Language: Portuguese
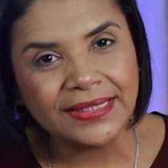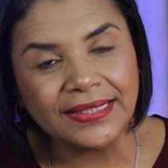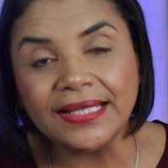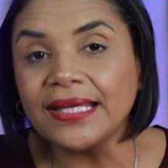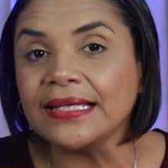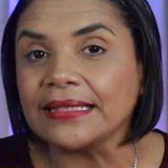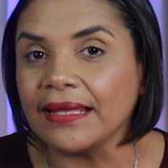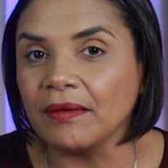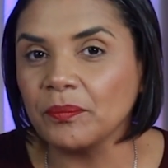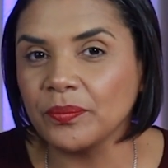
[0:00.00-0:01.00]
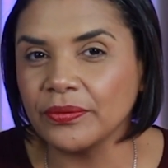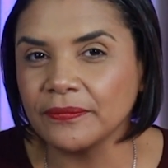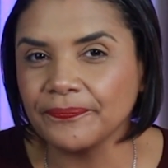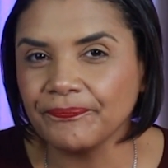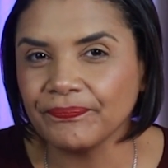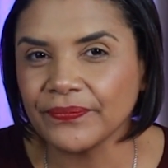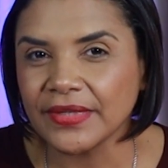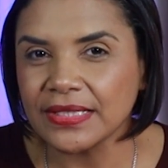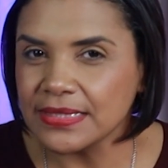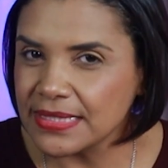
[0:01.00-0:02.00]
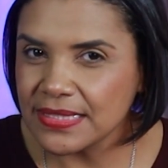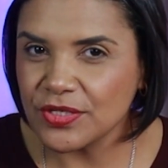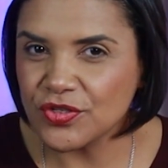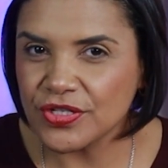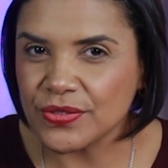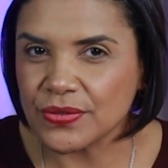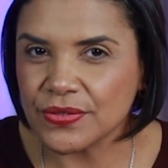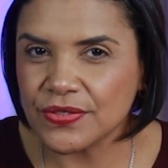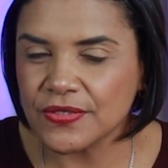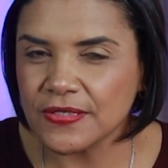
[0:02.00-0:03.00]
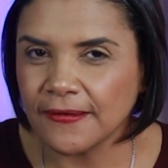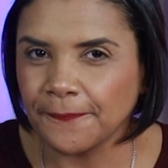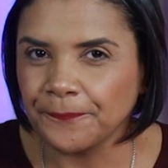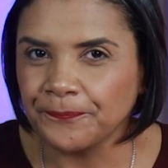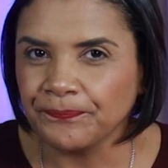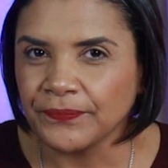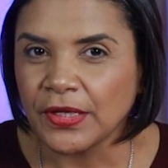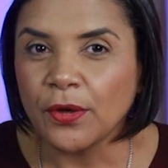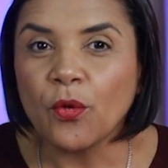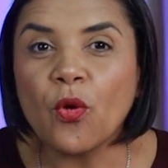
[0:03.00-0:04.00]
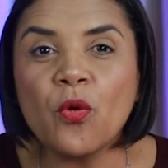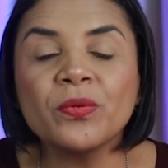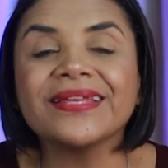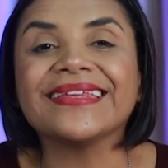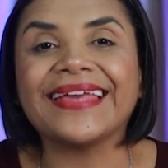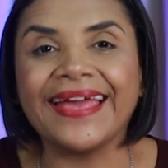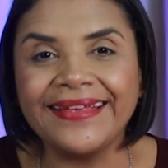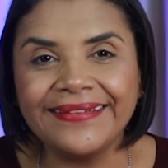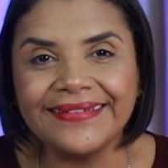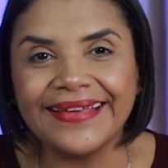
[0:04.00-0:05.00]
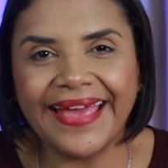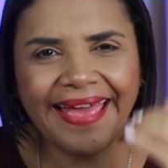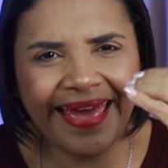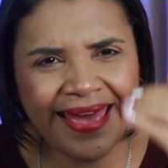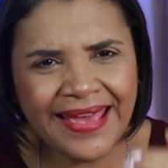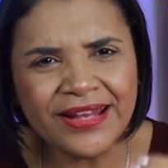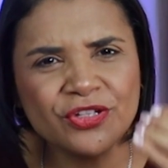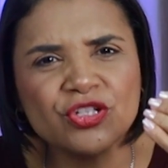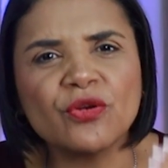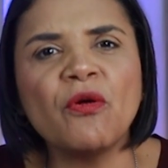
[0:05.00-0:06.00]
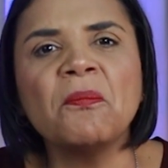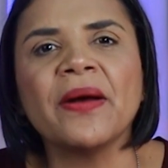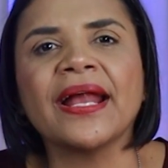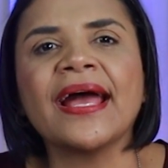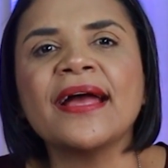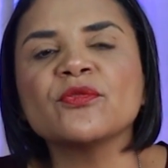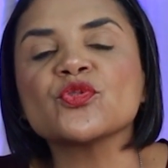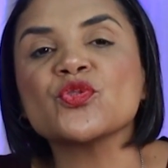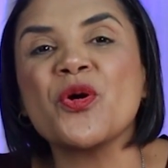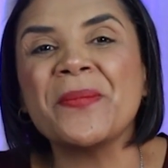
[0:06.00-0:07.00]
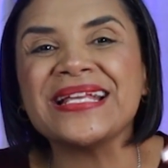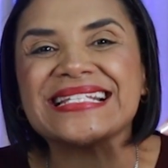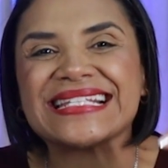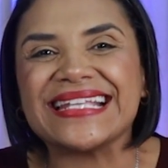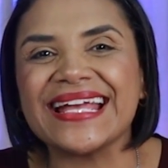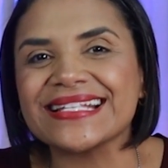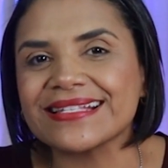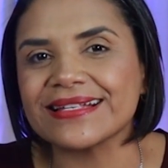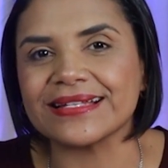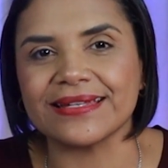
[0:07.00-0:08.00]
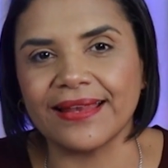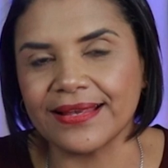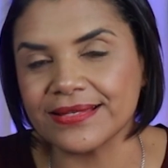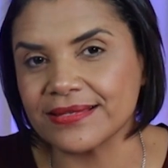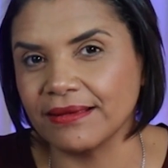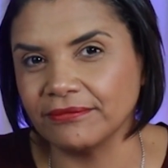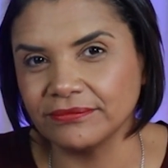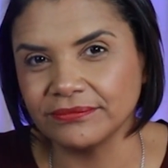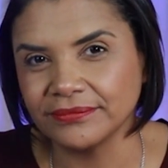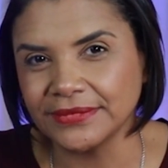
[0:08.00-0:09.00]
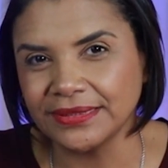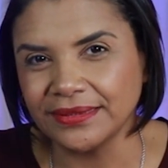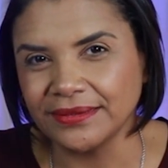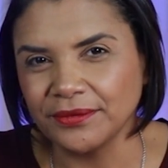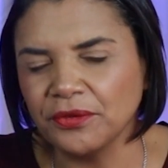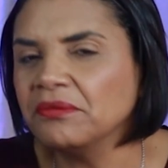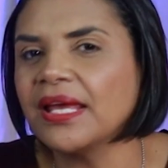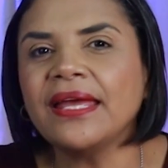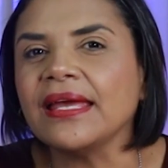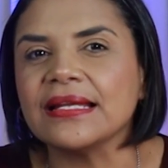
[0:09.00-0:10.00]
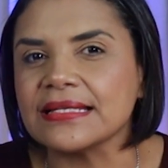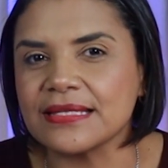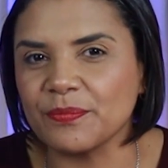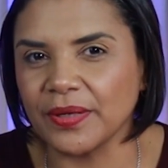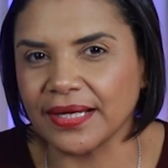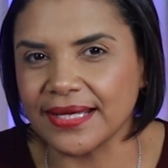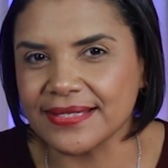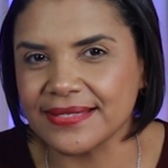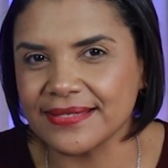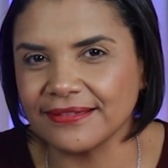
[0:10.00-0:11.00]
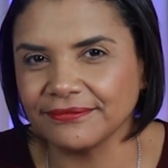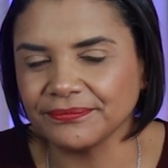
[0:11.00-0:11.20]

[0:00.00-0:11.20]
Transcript: Naquele tempo, disse Jesus, com quem hei de comparar os homens dessa geração? Com quem ele se parece?